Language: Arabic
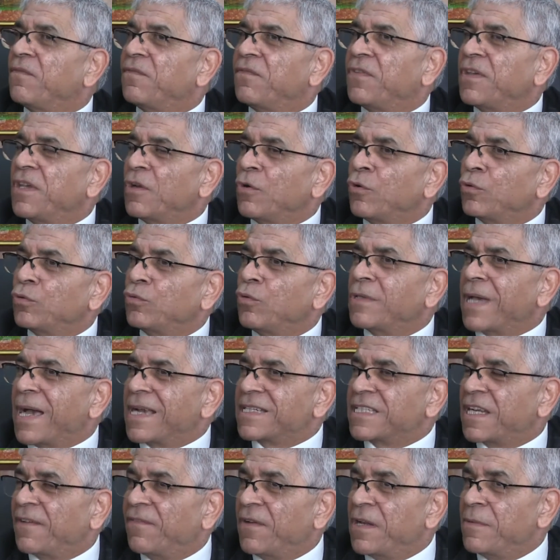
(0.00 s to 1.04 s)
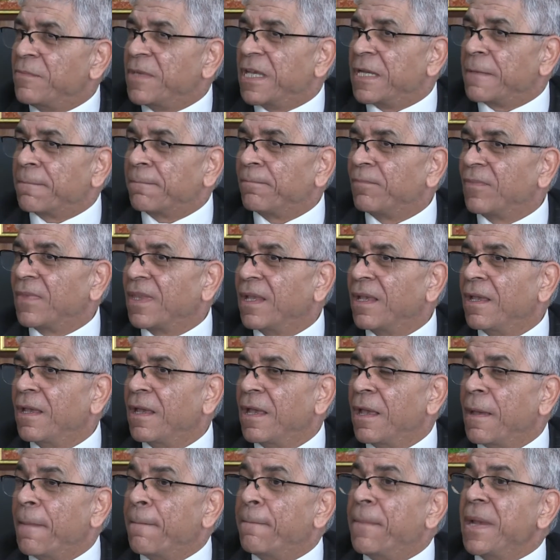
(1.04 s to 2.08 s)
في حدود 10%
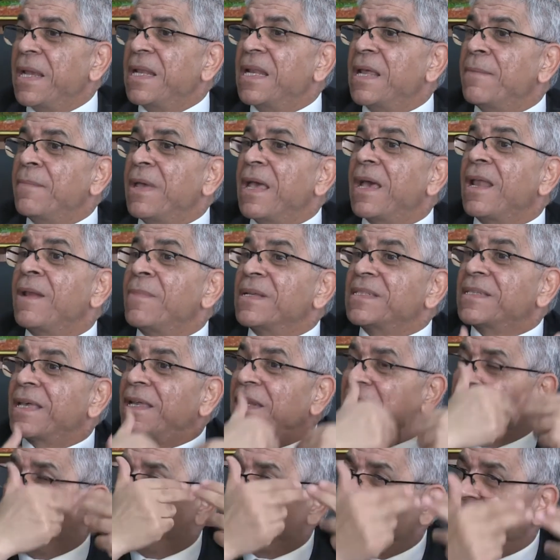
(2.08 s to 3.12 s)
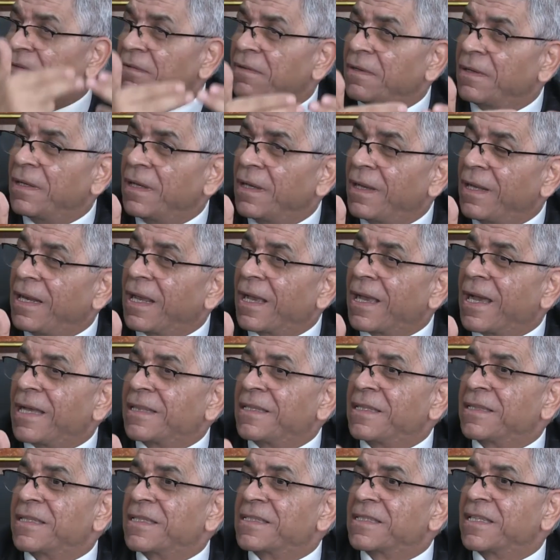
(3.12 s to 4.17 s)
بينما المصاريف اللي
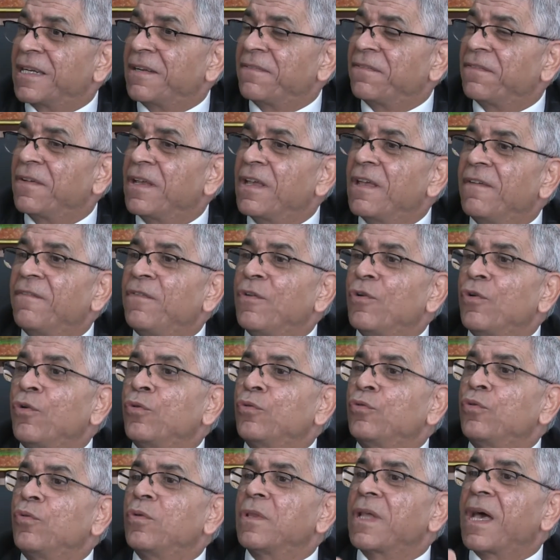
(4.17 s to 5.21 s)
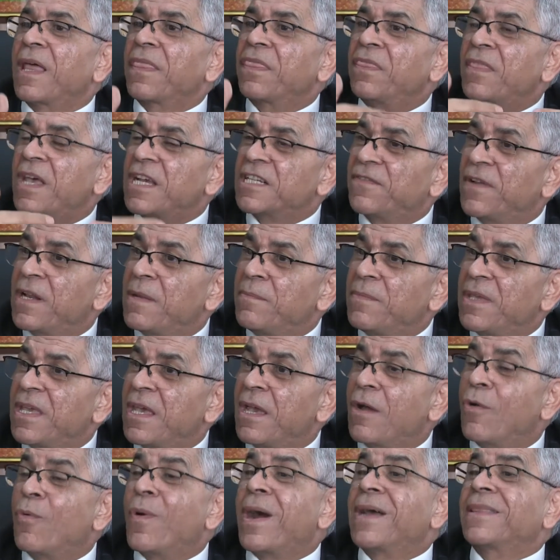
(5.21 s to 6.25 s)
قاعدين تتصرف في حدود
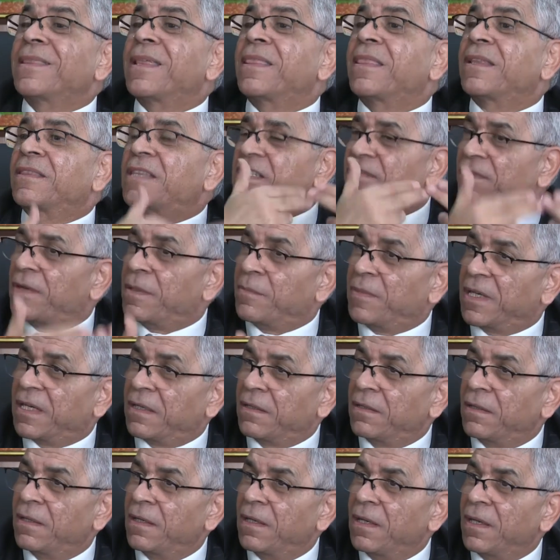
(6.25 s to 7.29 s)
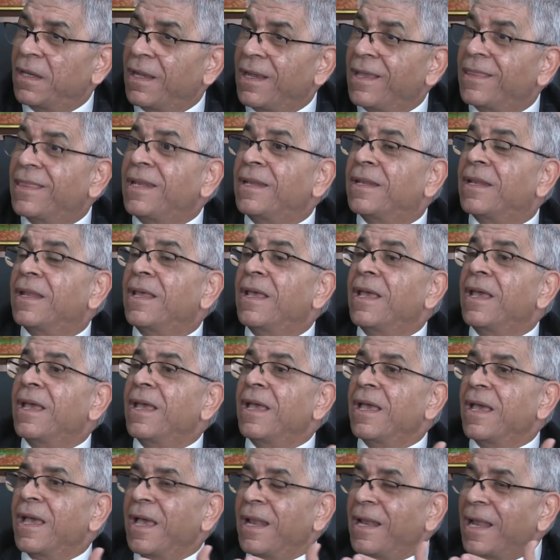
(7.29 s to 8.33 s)
12% وحتى 13% اذا
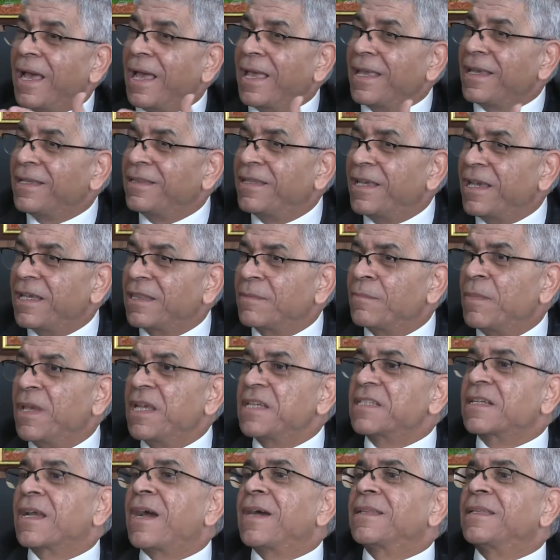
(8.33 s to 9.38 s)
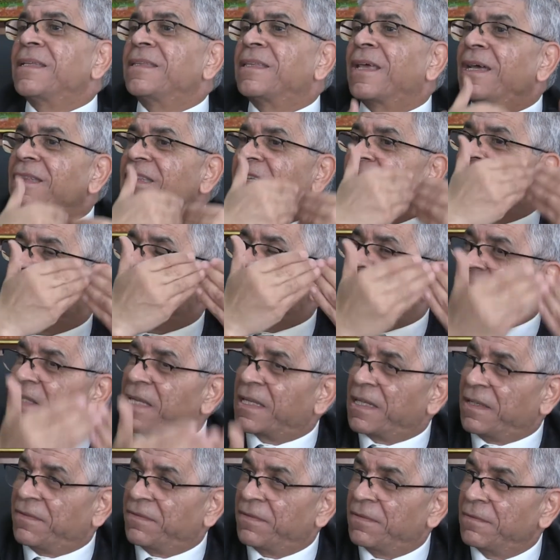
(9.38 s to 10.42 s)
العائدات ماهيش قاعده تغطي في
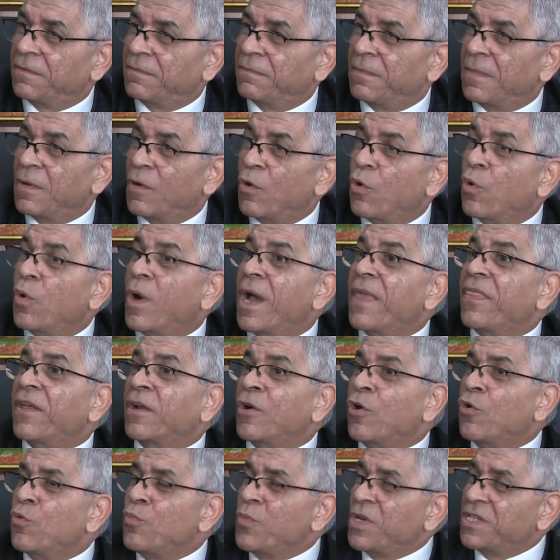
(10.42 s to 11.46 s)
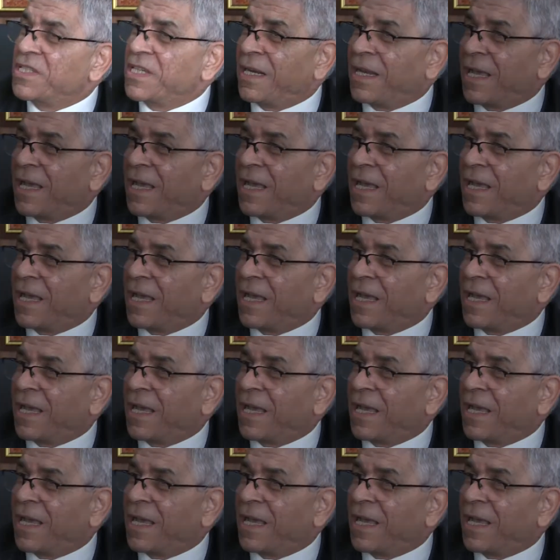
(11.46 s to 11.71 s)
المصاريف وهذاك هو من جاء